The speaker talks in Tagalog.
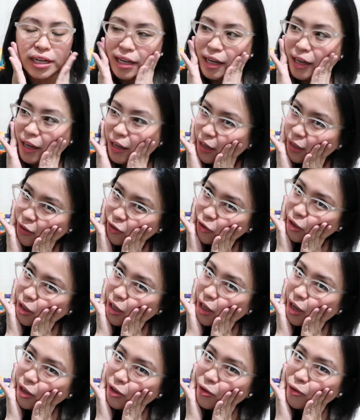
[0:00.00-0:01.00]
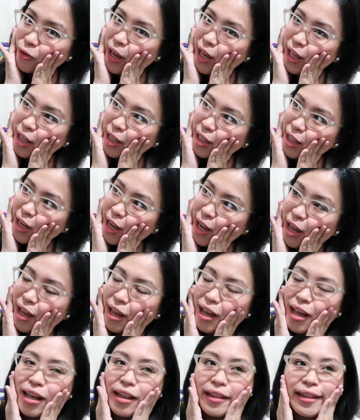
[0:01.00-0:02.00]
nakaganon lang yung head niya,
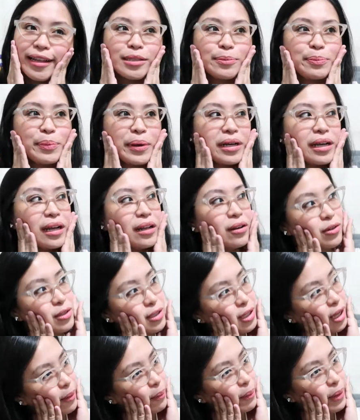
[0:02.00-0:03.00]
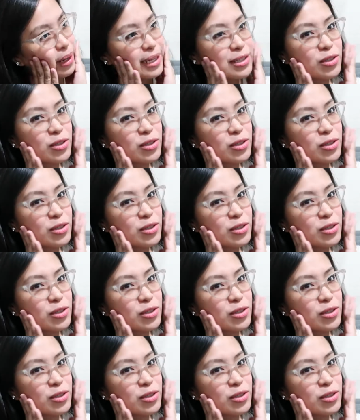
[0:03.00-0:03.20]
tapos pag ano, sa kabila.